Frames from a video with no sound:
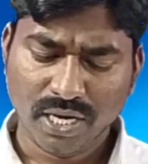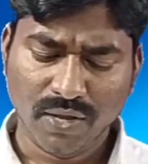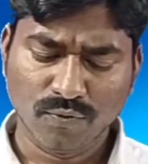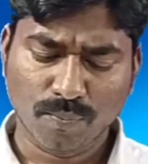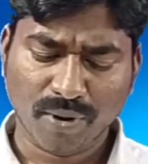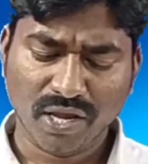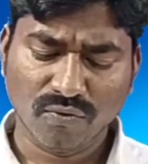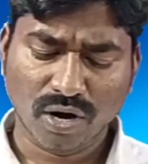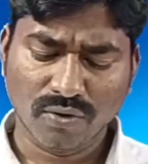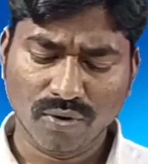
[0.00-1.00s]
నీవు
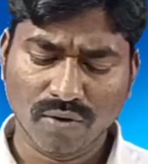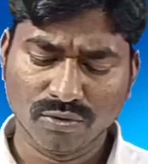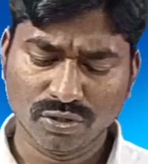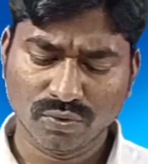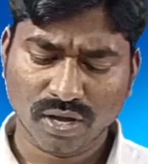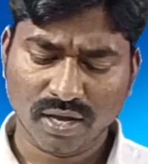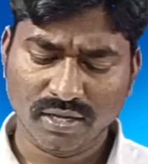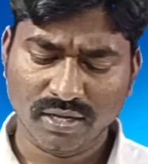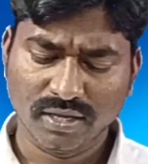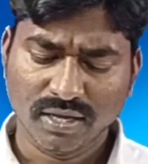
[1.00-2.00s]
పైవాడుగా ఉండు
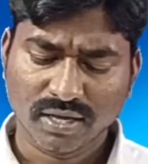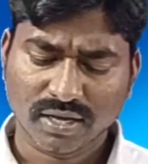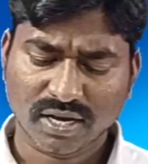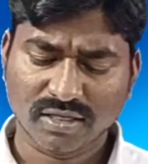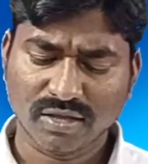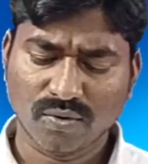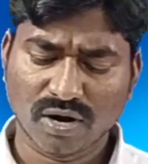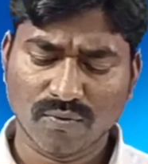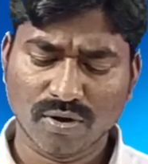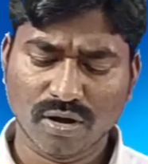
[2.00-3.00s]
కానీ
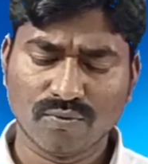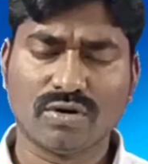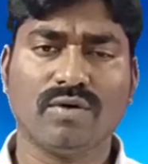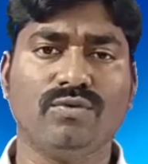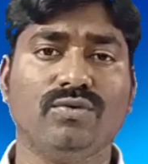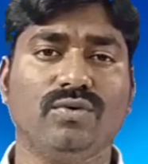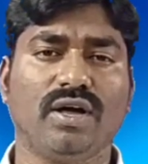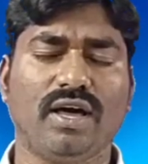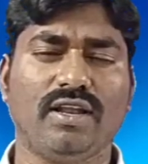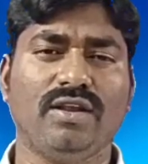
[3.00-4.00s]
క్రిందవాడవుగా ఉండవు
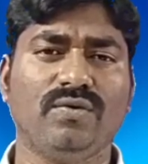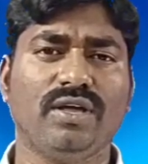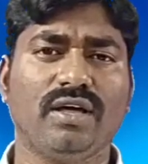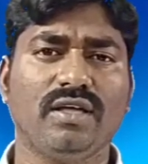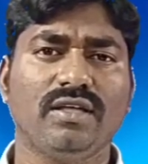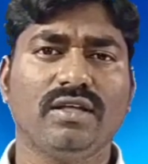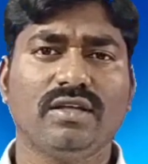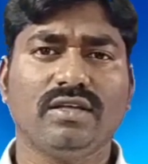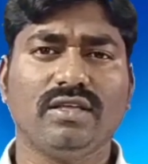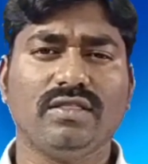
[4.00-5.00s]
హలెలుయా
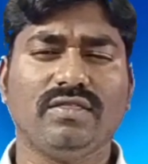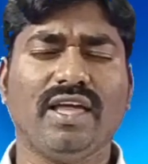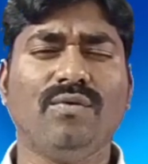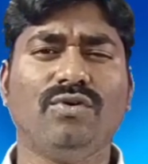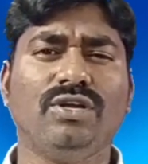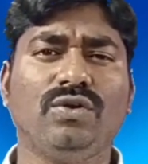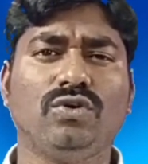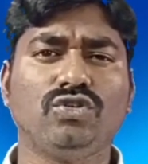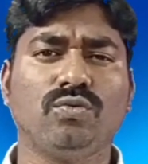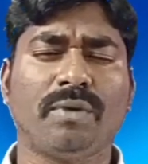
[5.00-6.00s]
దేవుడు
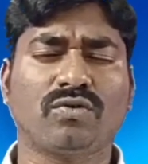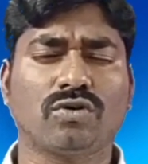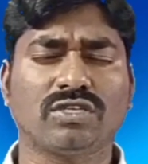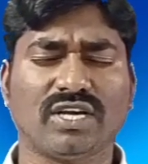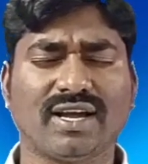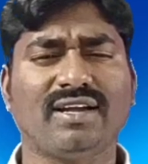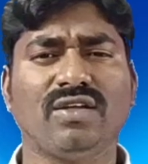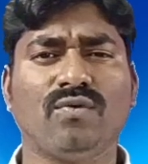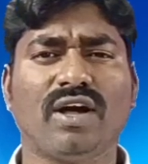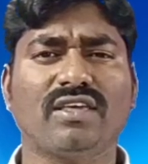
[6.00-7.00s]
ఈరోజు మనకు ఒక చక్కటి
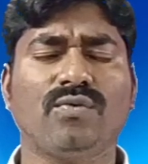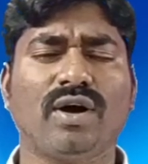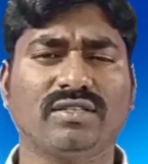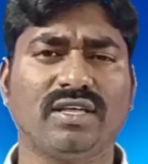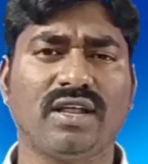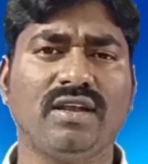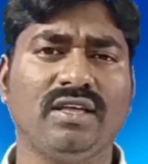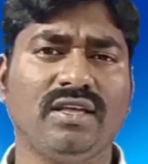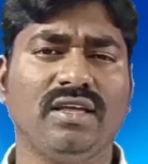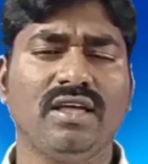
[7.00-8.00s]
వాక్య
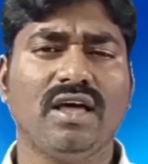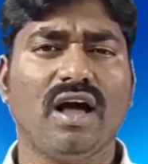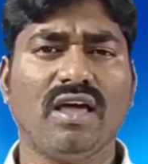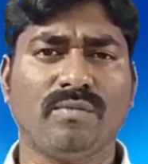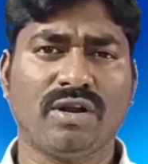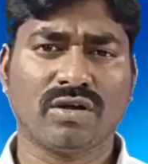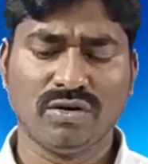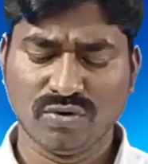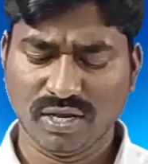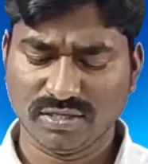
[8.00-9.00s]
వాగ్దానాన్ని ఆయన మనకు
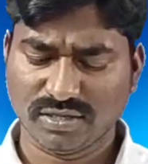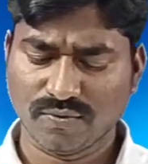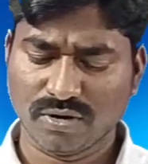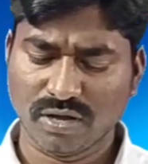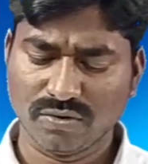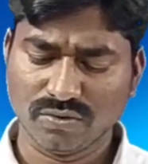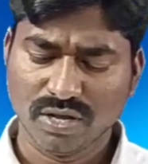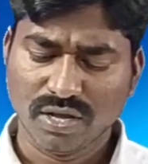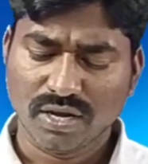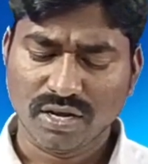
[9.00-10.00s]
అనుగ్రహిస్తూ ఉన్నారు
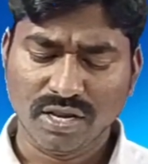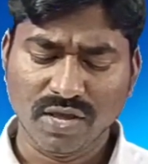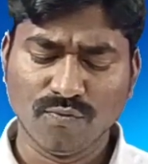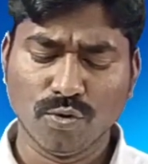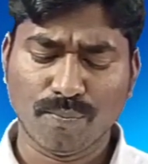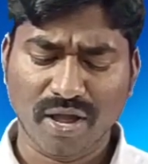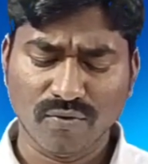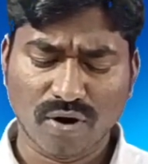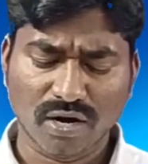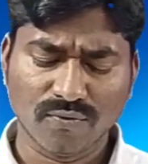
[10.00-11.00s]
నీవు
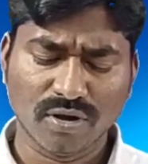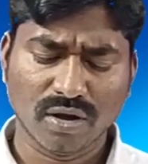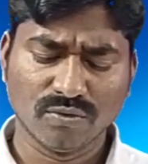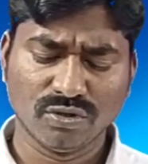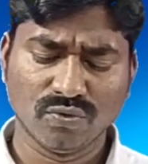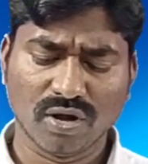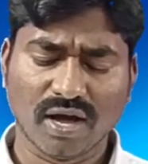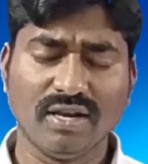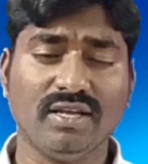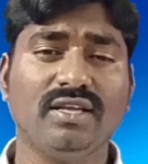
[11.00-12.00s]
పైవాడువుగా ఉండవు
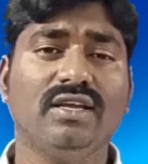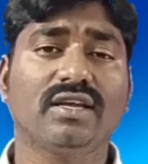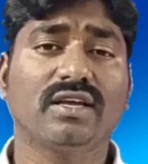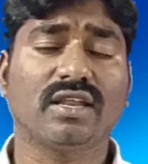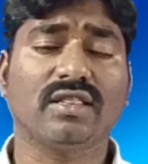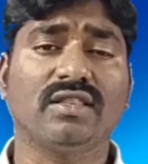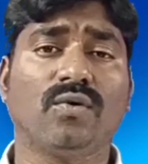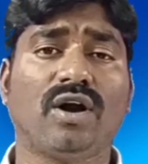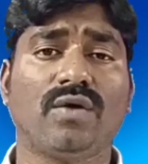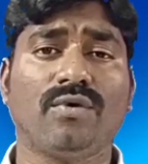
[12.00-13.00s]
కానీ
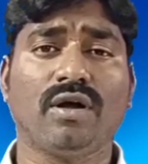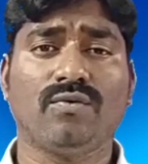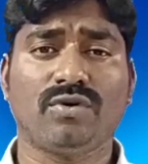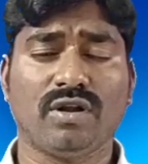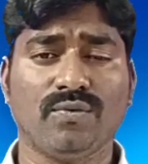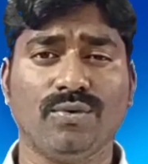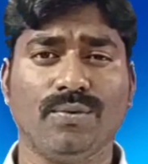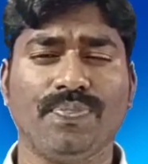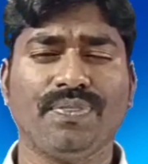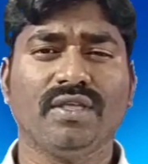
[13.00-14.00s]
క్రిందవాడువుగా ఉండవు
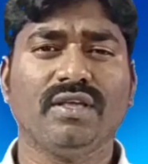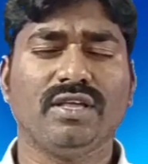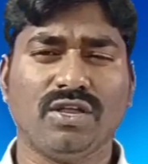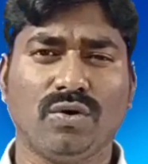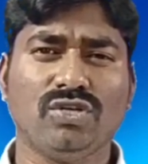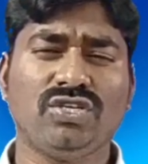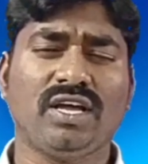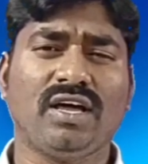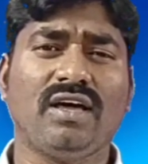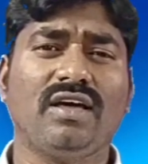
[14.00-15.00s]
ఈ రోజున